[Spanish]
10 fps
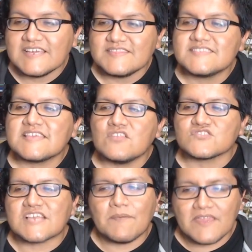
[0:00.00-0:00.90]
Dice
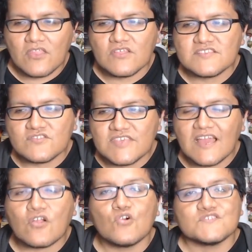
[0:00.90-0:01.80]
Los Caballeros del
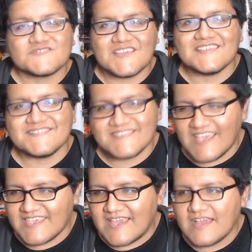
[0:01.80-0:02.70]
Zodíaco
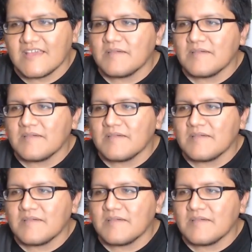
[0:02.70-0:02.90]
Seiya.